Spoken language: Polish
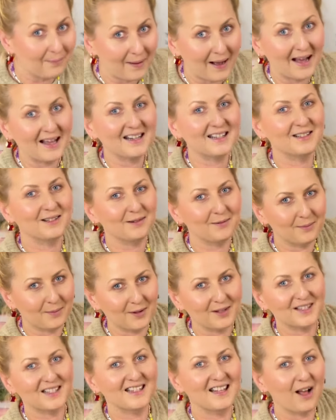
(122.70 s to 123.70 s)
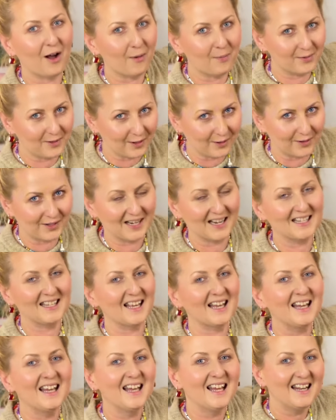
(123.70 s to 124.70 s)
bardzo mocne
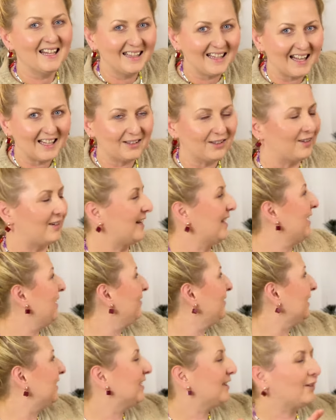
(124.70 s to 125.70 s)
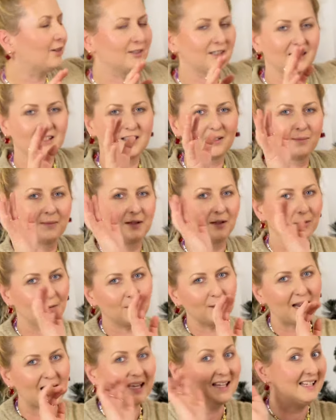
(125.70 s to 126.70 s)
obciążenie na dole i wtedy kotek sobie
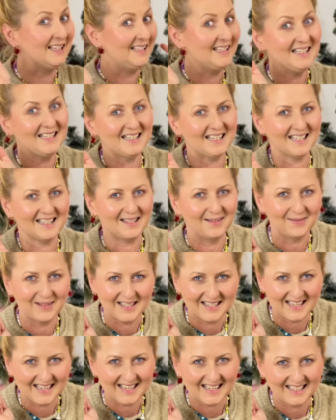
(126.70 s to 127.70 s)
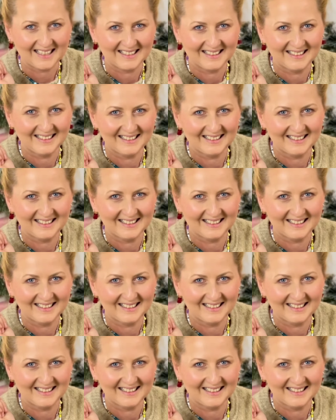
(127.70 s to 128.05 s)
hula i nic się z tym nie dzieje.